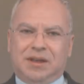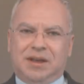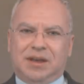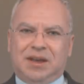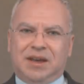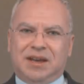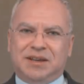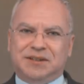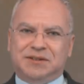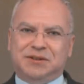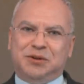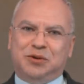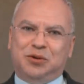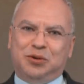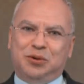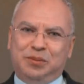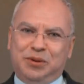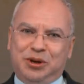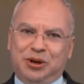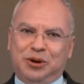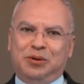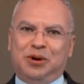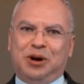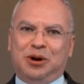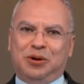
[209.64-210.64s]
reze
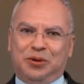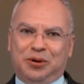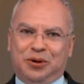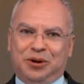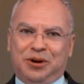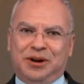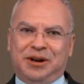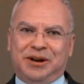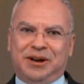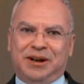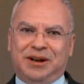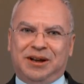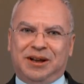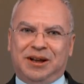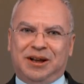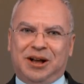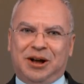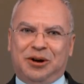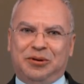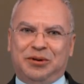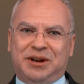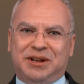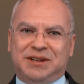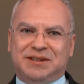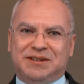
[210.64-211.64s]
comigo agora
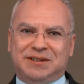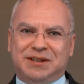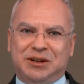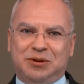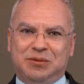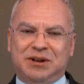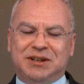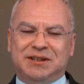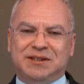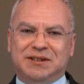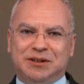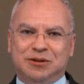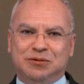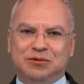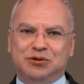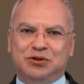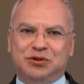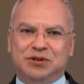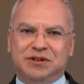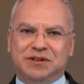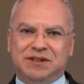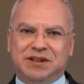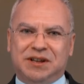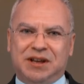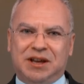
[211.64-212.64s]
a oração a São
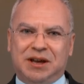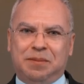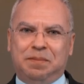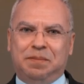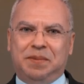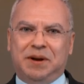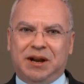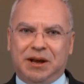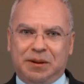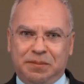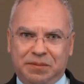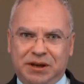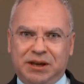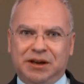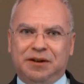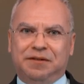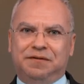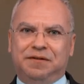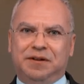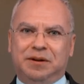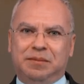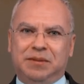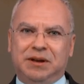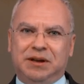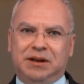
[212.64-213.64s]
José pela minha
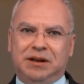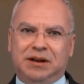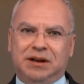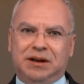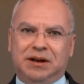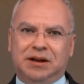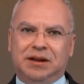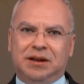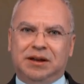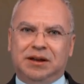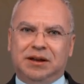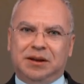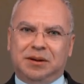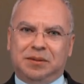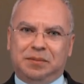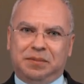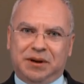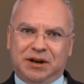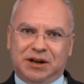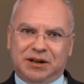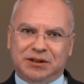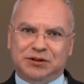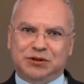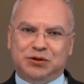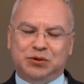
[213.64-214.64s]
família,
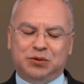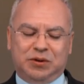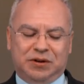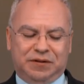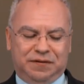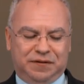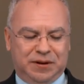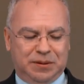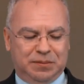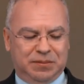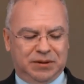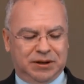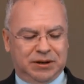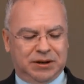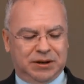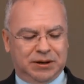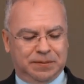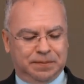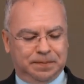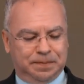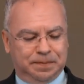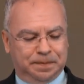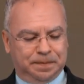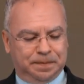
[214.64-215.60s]
pela sua família.